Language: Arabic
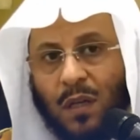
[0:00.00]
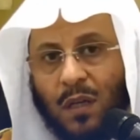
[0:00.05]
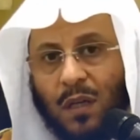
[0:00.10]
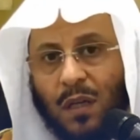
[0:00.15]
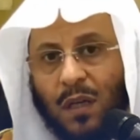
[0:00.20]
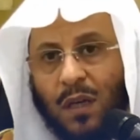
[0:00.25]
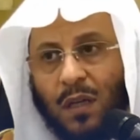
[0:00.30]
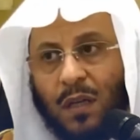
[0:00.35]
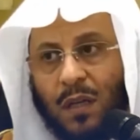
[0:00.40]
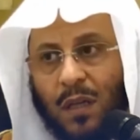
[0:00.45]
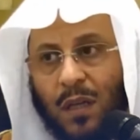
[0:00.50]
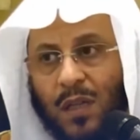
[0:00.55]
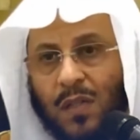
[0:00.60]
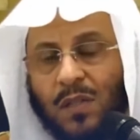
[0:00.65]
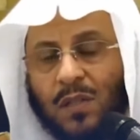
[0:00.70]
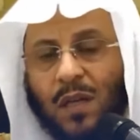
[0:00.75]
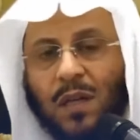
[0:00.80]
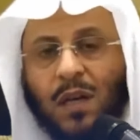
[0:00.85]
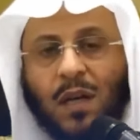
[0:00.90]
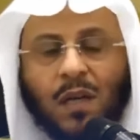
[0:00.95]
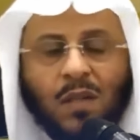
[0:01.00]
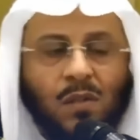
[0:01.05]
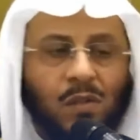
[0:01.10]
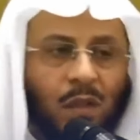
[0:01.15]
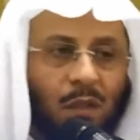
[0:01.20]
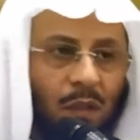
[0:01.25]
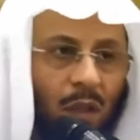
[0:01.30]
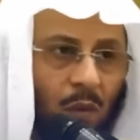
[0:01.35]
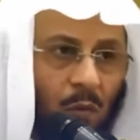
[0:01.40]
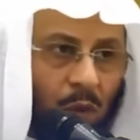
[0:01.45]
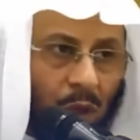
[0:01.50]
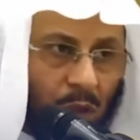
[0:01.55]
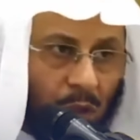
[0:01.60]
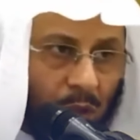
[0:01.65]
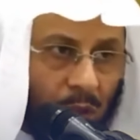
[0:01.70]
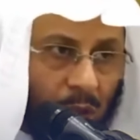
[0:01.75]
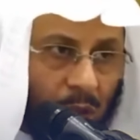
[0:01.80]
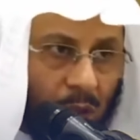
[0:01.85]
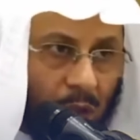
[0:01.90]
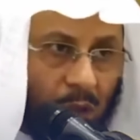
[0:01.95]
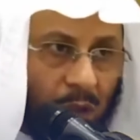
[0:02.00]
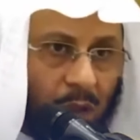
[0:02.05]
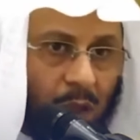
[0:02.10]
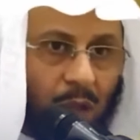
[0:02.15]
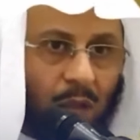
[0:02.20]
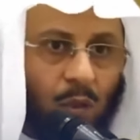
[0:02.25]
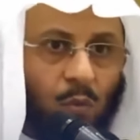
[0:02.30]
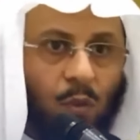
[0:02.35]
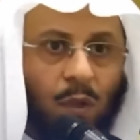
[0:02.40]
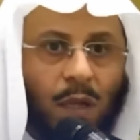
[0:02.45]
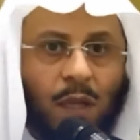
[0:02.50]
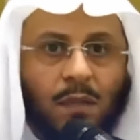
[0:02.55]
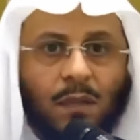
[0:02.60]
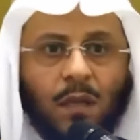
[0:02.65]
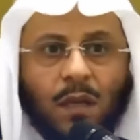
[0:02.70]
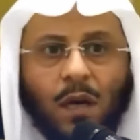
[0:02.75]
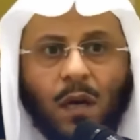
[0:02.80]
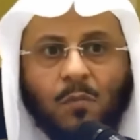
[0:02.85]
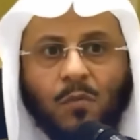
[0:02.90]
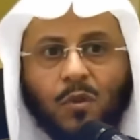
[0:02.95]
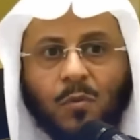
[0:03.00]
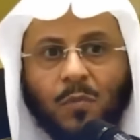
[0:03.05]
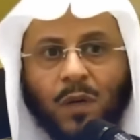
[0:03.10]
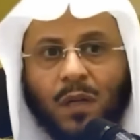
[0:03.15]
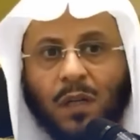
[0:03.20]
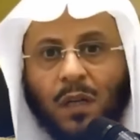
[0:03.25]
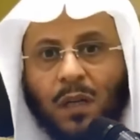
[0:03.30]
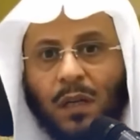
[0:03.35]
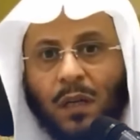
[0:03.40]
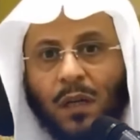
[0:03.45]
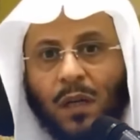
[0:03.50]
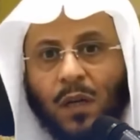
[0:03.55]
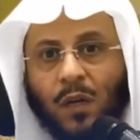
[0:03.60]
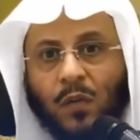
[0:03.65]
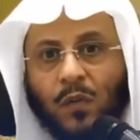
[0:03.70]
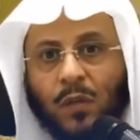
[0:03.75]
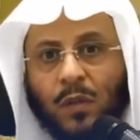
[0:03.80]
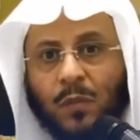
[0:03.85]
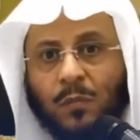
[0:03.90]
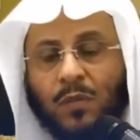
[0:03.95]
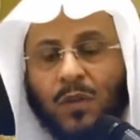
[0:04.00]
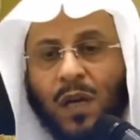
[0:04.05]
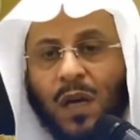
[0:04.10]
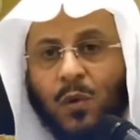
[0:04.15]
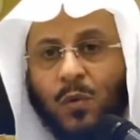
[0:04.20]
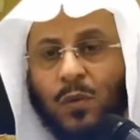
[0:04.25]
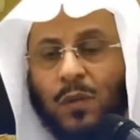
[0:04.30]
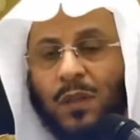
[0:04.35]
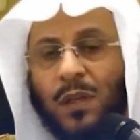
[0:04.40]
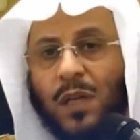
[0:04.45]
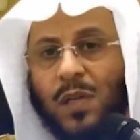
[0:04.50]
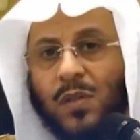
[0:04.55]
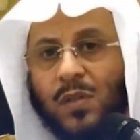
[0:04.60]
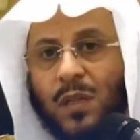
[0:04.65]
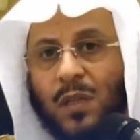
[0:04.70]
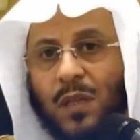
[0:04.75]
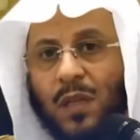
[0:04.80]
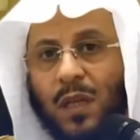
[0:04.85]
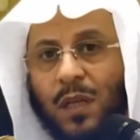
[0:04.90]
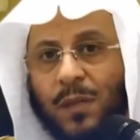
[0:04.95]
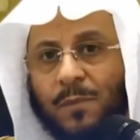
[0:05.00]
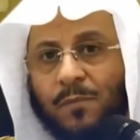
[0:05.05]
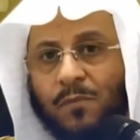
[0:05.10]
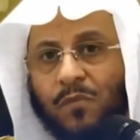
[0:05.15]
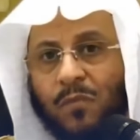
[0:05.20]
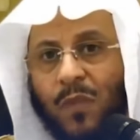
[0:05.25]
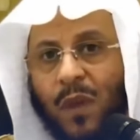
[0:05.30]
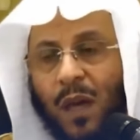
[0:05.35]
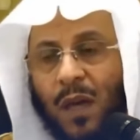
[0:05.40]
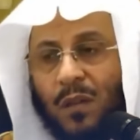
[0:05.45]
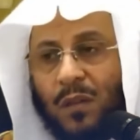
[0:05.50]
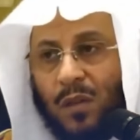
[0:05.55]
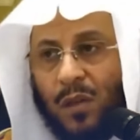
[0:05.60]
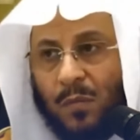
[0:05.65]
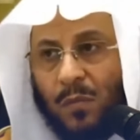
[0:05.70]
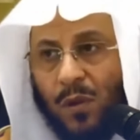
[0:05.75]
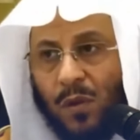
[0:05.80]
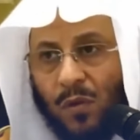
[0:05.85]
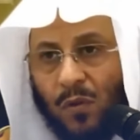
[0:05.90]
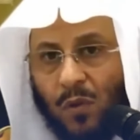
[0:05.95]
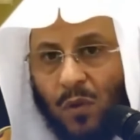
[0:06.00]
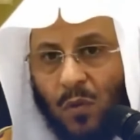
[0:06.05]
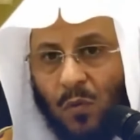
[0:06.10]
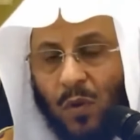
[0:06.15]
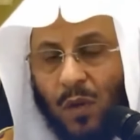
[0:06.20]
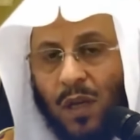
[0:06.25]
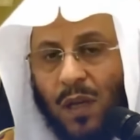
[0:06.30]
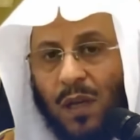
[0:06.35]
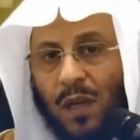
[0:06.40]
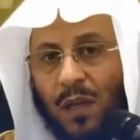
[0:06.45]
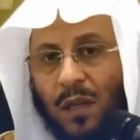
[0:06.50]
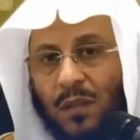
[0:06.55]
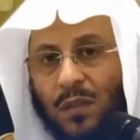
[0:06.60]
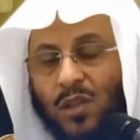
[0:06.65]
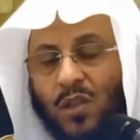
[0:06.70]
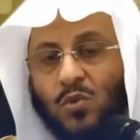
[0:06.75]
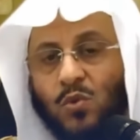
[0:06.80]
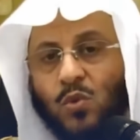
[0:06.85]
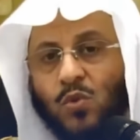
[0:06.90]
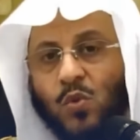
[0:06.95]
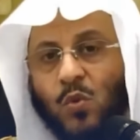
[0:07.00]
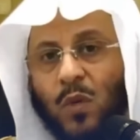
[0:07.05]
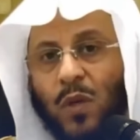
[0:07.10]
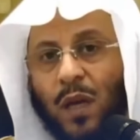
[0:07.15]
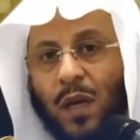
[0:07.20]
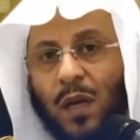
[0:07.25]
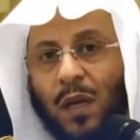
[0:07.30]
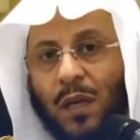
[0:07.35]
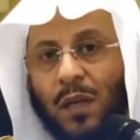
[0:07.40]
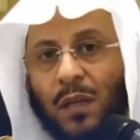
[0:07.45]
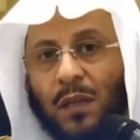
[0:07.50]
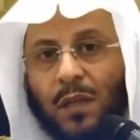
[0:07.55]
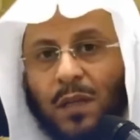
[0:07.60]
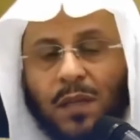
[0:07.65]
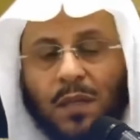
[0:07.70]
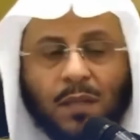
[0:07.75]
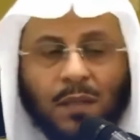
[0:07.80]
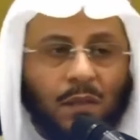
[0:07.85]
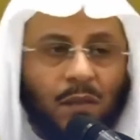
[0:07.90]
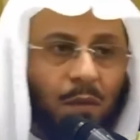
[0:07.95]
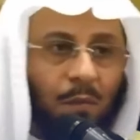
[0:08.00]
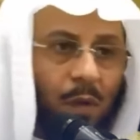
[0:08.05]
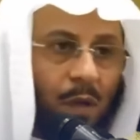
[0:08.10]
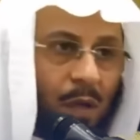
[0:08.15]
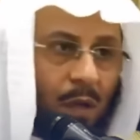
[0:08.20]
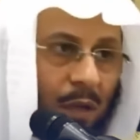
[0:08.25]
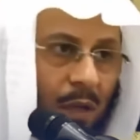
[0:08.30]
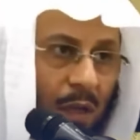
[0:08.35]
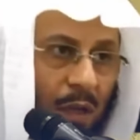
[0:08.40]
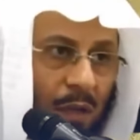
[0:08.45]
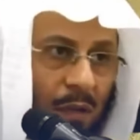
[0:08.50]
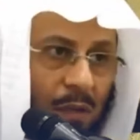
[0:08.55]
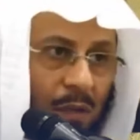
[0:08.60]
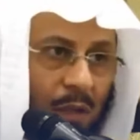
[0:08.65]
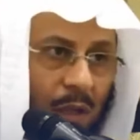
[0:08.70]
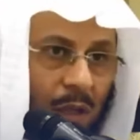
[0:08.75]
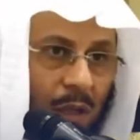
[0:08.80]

لأهل غزة خاصة وأن يعني ولاة الأمر بارك الله فيهم دعوا الناس إلى التبرع ولا يجوز لأحد أن يتبرع